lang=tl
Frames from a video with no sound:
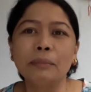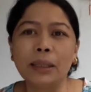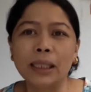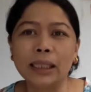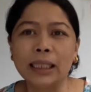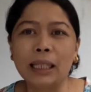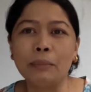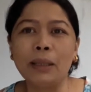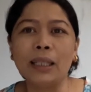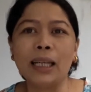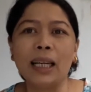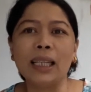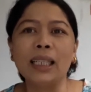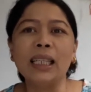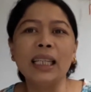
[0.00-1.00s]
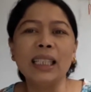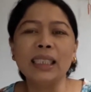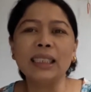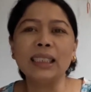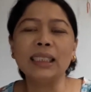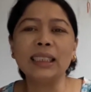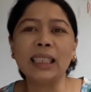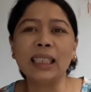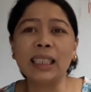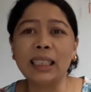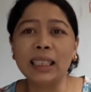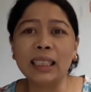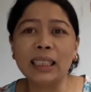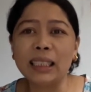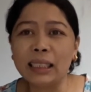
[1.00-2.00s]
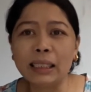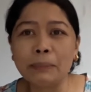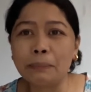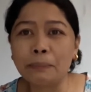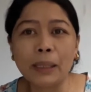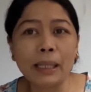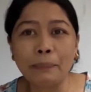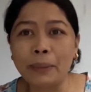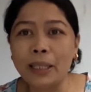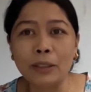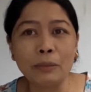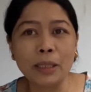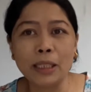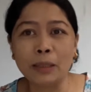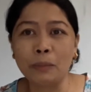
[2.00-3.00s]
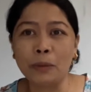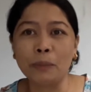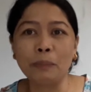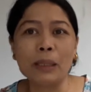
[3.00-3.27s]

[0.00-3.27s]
makisama ka. Kasi Pilipino mismo,